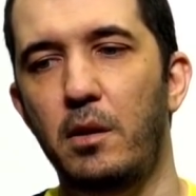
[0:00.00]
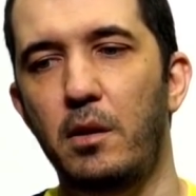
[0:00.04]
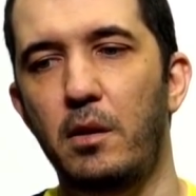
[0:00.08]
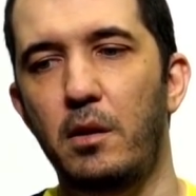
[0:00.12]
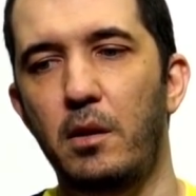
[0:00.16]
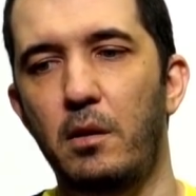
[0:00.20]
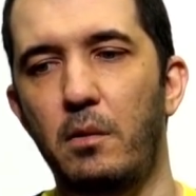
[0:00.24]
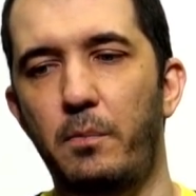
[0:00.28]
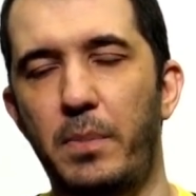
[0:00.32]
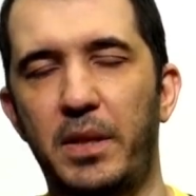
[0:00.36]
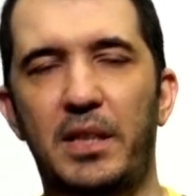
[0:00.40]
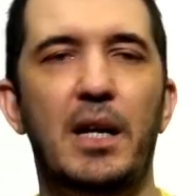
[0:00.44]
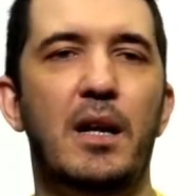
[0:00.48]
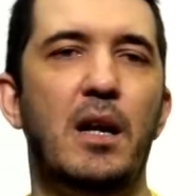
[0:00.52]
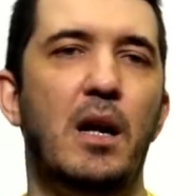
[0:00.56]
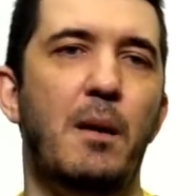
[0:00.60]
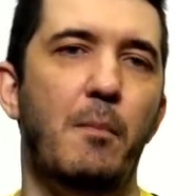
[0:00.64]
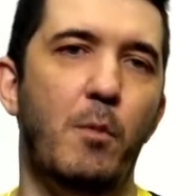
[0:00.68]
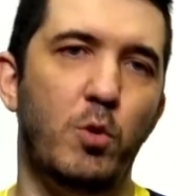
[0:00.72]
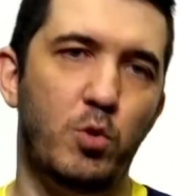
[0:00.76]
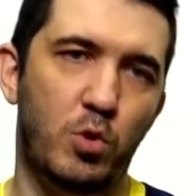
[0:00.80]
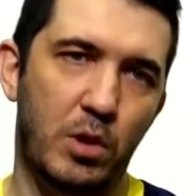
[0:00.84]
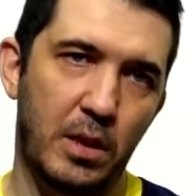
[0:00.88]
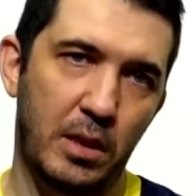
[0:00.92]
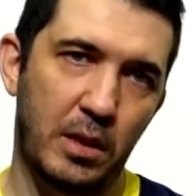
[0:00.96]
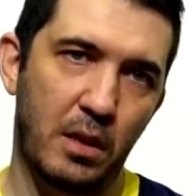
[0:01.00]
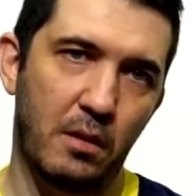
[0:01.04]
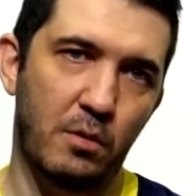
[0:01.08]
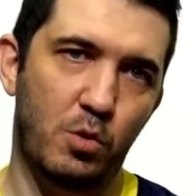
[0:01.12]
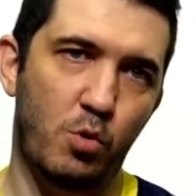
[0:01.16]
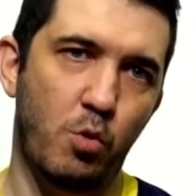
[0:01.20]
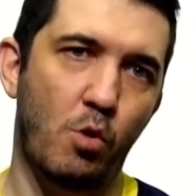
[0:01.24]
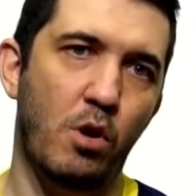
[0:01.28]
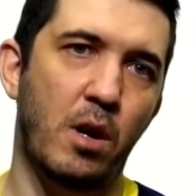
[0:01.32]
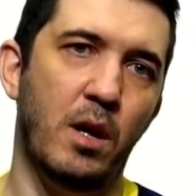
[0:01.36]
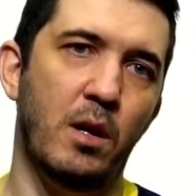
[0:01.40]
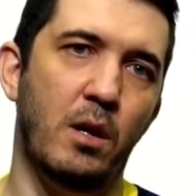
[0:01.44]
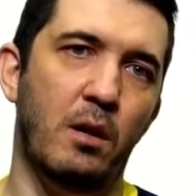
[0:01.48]
e, Peter Namoski'nin
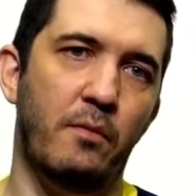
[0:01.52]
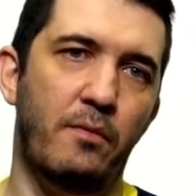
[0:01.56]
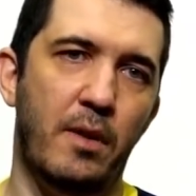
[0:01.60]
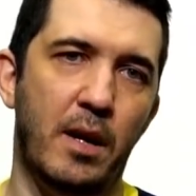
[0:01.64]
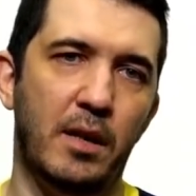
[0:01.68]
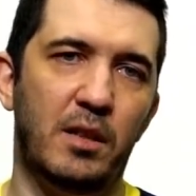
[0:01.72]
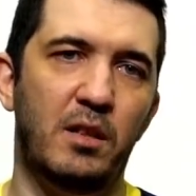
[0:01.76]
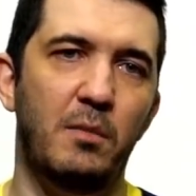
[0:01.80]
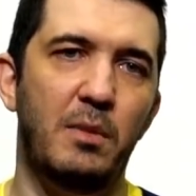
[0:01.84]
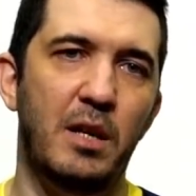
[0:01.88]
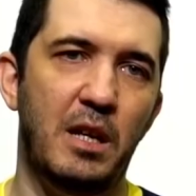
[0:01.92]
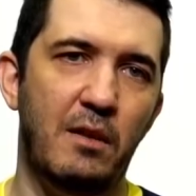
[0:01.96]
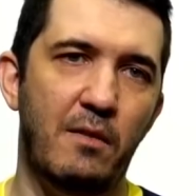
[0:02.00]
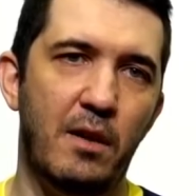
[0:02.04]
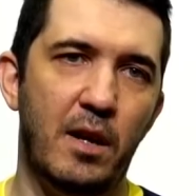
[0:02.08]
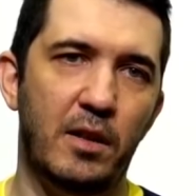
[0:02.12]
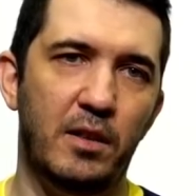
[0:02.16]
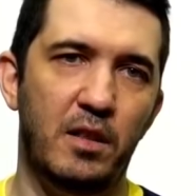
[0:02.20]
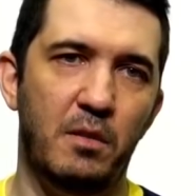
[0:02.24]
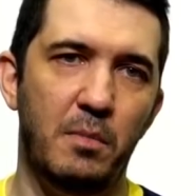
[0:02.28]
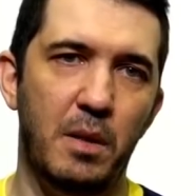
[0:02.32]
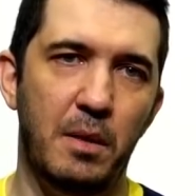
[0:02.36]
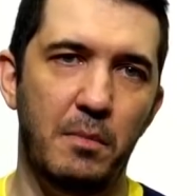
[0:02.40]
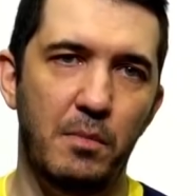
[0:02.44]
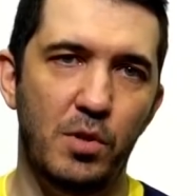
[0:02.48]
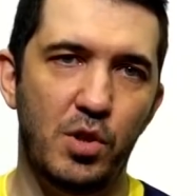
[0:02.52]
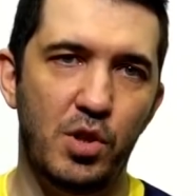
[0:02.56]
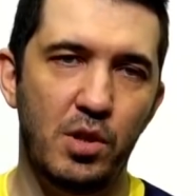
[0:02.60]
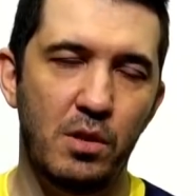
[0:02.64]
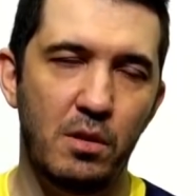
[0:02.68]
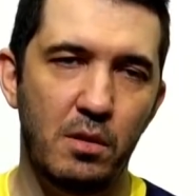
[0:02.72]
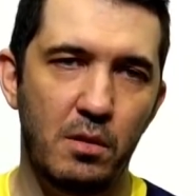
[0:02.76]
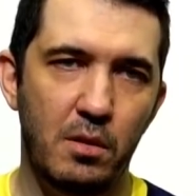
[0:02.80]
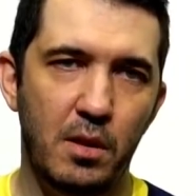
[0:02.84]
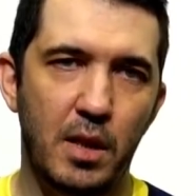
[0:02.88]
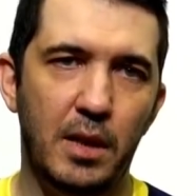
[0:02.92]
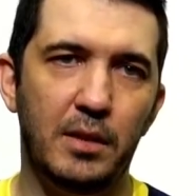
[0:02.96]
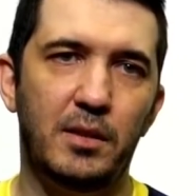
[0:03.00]
de çok farklı bir yeri vardır benim
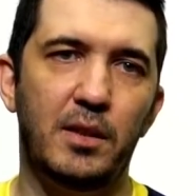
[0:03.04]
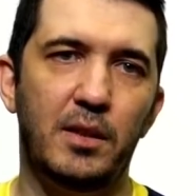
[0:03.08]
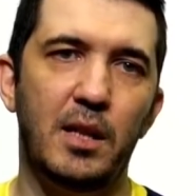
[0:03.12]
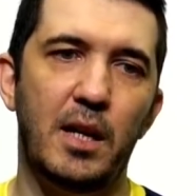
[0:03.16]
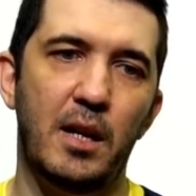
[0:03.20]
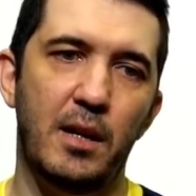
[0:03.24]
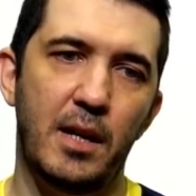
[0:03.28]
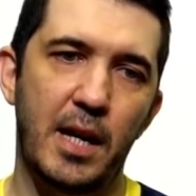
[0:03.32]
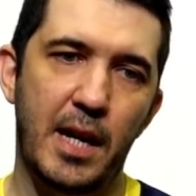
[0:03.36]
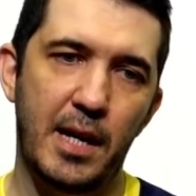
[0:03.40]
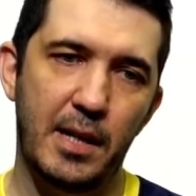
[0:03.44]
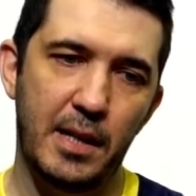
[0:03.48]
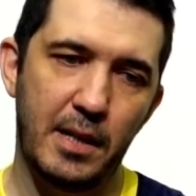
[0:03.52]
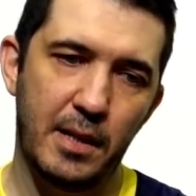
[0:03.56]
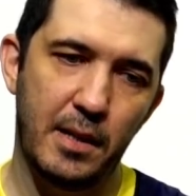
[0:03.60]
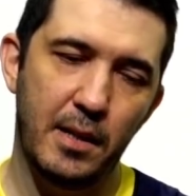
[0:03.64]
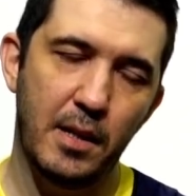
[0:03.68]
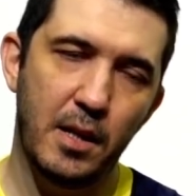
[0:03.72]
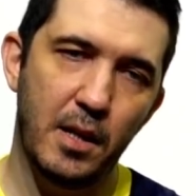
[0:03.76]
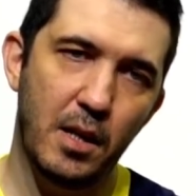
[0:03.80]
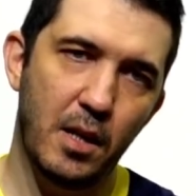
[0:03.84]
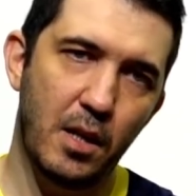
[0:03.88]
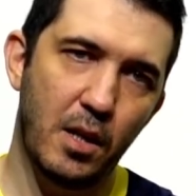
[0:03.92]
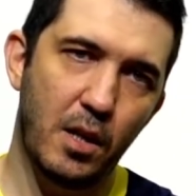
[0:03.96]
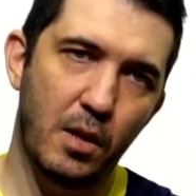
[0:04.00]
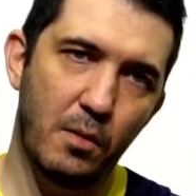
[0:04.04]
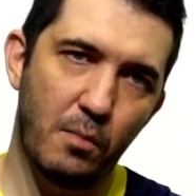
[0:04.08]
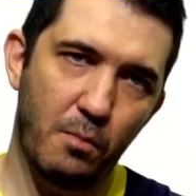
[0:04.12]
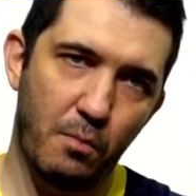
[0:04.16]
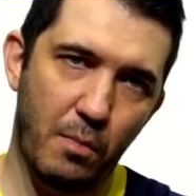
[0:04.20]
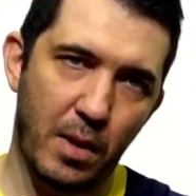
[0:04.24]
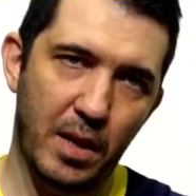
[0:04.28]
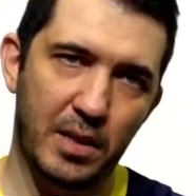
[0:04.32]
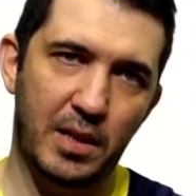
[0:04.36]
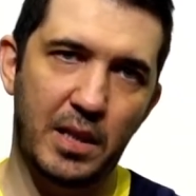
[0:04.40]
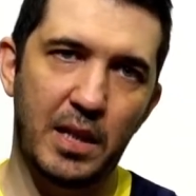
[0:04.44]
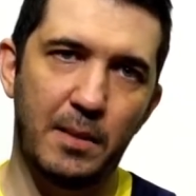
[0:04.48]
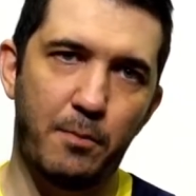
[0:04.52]
için. Hatta yani
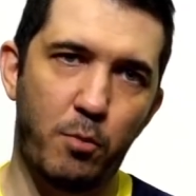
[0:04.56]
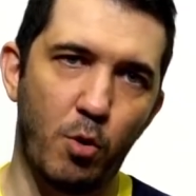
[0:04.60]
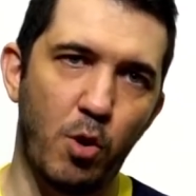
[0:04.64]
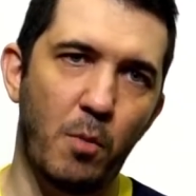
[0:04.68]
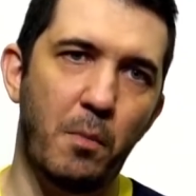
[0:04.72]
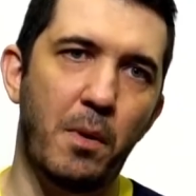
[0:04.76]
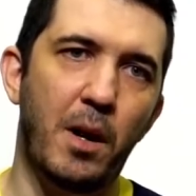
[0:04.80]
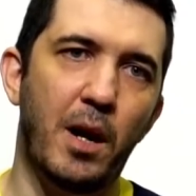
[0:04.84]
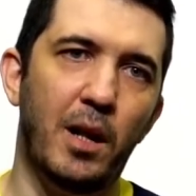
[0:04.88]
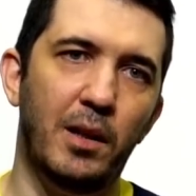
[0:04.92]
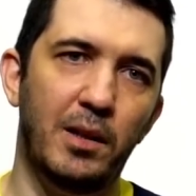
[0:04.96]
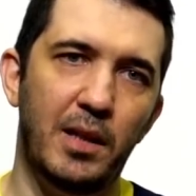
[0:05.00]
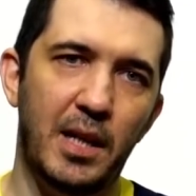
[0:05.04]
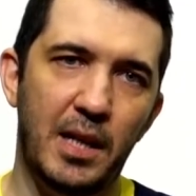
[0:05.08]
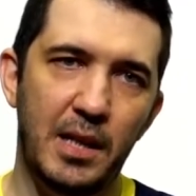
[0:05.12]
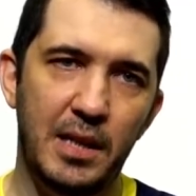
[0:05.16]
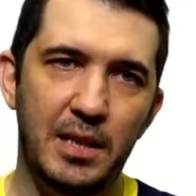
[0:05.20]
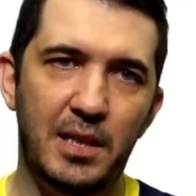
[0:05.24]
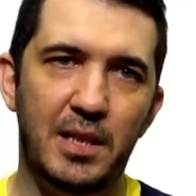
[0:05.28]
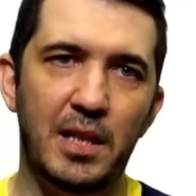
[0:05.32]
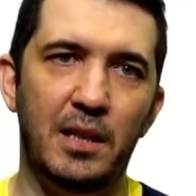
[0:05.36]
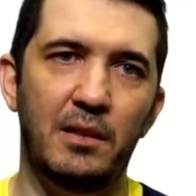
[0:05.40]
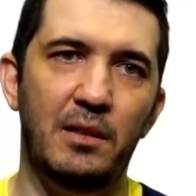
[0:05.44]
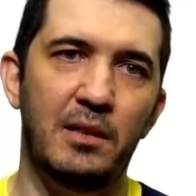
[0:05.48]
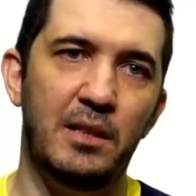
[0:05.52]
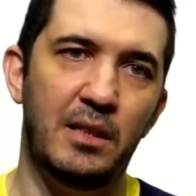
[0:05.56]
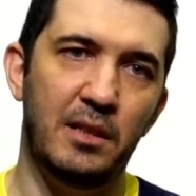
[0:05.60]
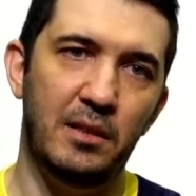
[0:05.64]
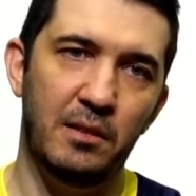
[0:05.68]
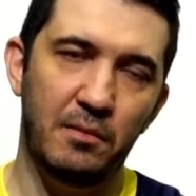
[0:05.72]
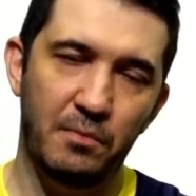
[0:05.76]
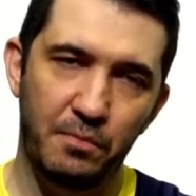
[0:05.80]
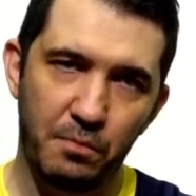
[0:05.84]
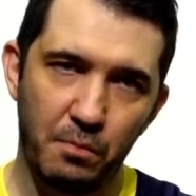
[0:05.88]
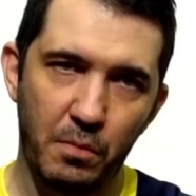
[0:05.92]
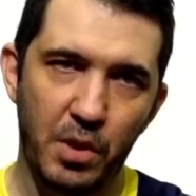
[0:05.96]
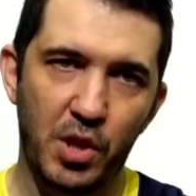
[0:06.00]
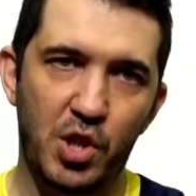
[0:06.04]
basketbola bağlayan
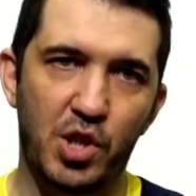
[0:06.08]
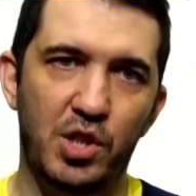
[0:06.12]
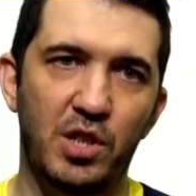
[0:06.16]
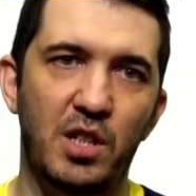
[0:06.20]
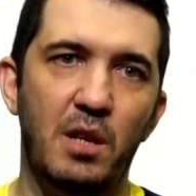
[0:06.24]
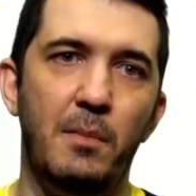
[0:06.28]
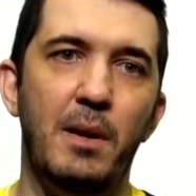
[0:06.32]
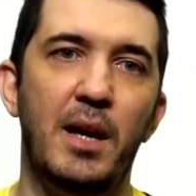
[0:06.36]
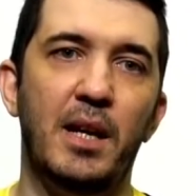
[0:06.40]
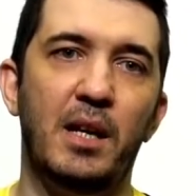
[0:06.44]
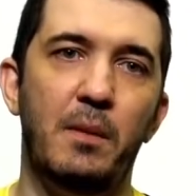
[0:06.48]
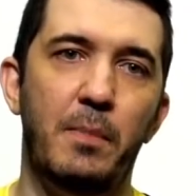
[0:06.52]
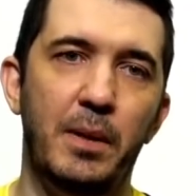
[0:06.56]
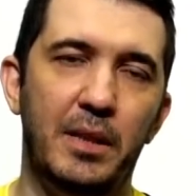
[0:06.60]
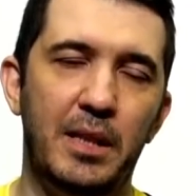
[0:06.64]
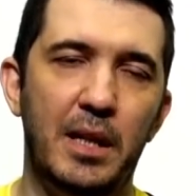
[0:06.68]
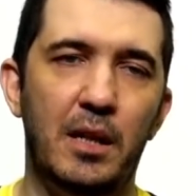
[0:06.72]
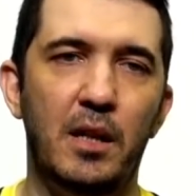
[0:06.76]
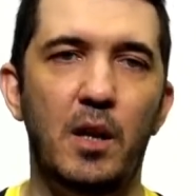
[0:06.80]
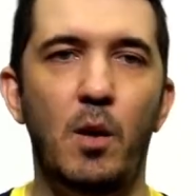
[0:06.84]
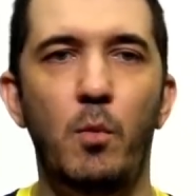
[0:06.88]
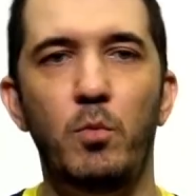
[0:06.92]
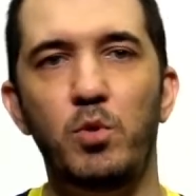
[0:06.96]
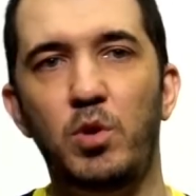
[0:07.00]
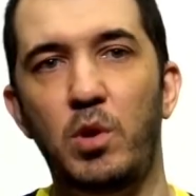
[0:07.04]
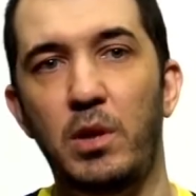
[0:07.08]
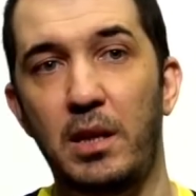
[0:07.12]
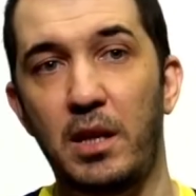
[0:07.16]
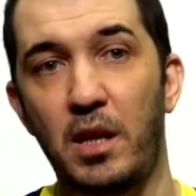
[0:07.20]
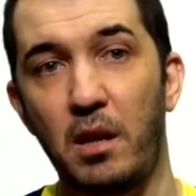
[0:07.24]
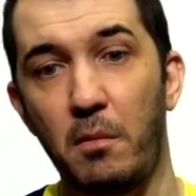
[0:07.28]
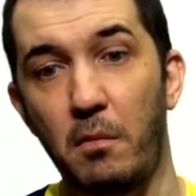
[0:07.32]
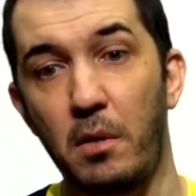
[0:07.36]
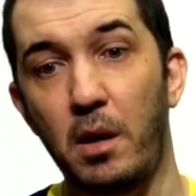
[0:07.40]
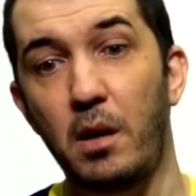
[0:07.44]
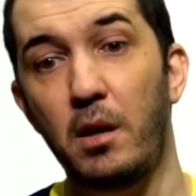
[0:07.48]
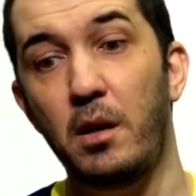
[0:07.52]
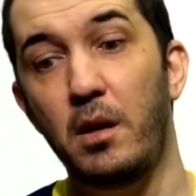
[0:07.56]
insanların başında belki Peter
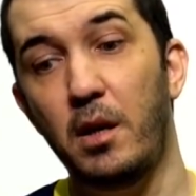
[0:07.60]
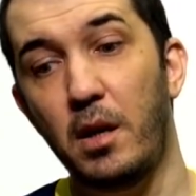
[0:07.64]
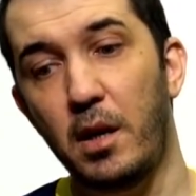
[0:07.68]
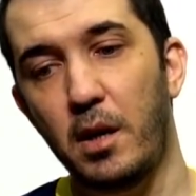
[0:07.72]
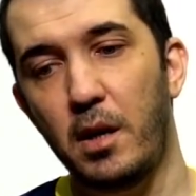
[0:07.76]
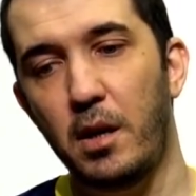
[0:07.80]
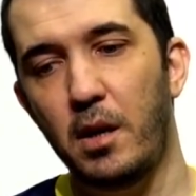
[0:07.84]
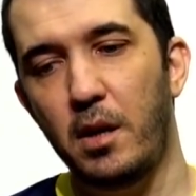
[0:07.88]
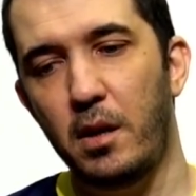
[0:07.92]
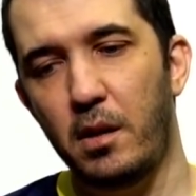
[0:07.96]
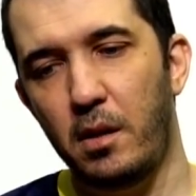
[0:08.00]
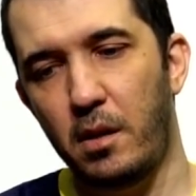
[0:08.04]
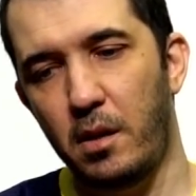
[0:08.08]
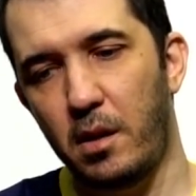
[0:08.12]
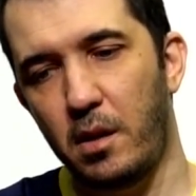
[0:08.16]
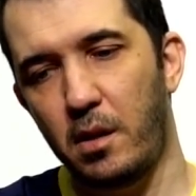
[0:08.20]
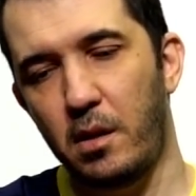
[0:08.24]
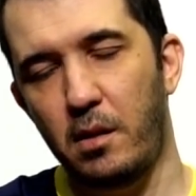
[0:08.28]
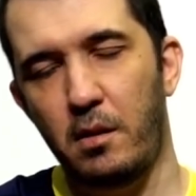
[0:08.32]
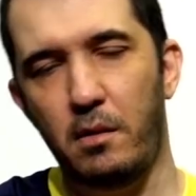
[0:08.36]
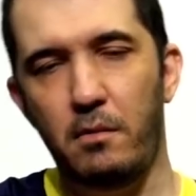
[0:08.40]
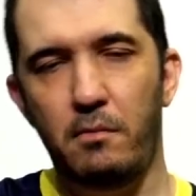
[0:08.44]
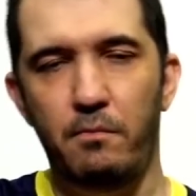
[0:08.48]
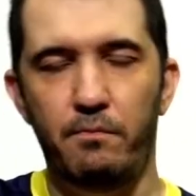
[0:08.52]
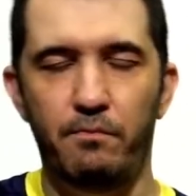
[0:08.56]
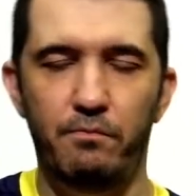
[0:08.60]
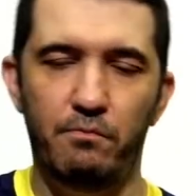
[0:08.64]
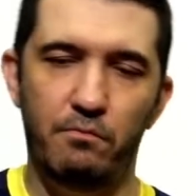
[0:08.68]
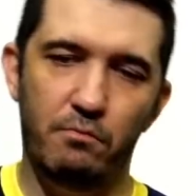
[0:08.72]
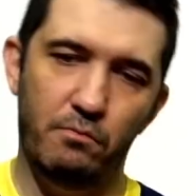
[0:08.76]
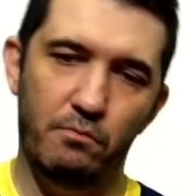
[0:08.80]
Namoski'dir ama e,